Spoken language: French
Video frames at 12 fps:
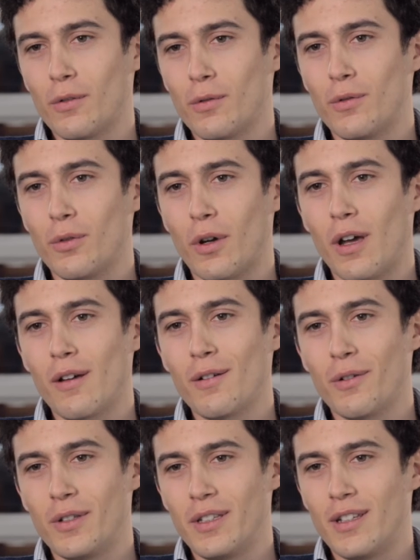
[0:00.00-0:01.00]
de
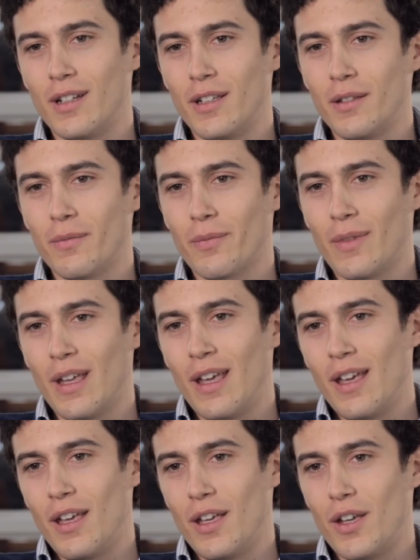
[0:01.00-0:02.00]
Turin, en Italie,
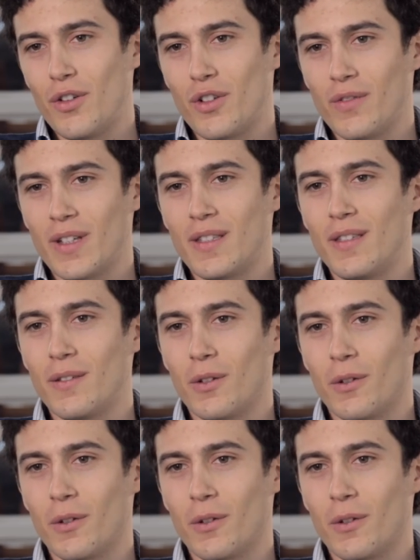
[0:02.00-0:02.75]
et j'ai 26